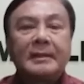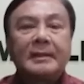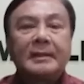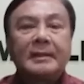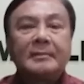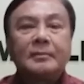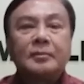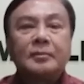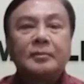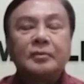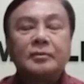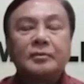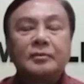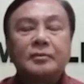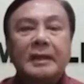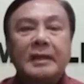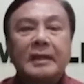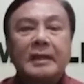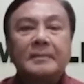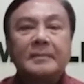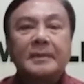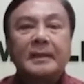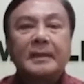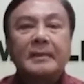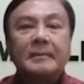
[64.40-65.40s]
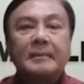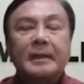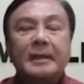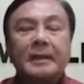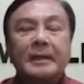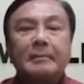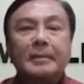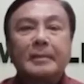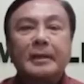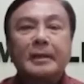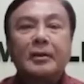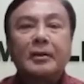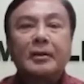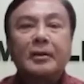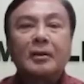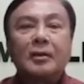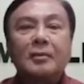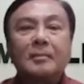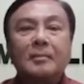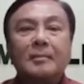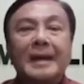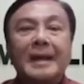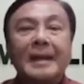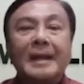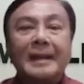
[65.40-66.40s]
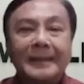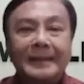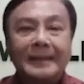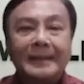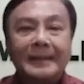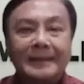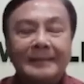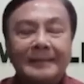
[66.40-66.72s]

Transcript: akan berusaha bagaimana menolong balik